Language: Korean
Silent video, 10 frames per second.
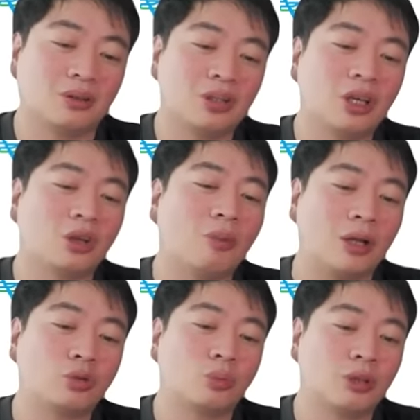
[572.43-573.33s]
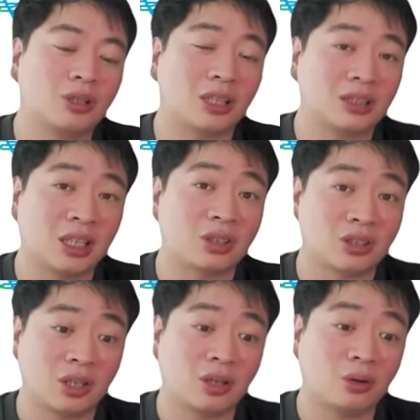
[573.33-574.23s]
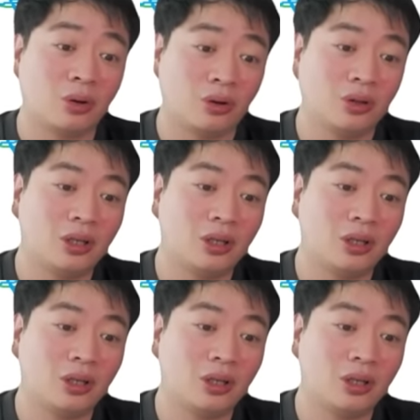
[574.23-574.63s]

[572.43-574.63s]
이게 너무 안 좋으면 일단 제껴셔야 되고요.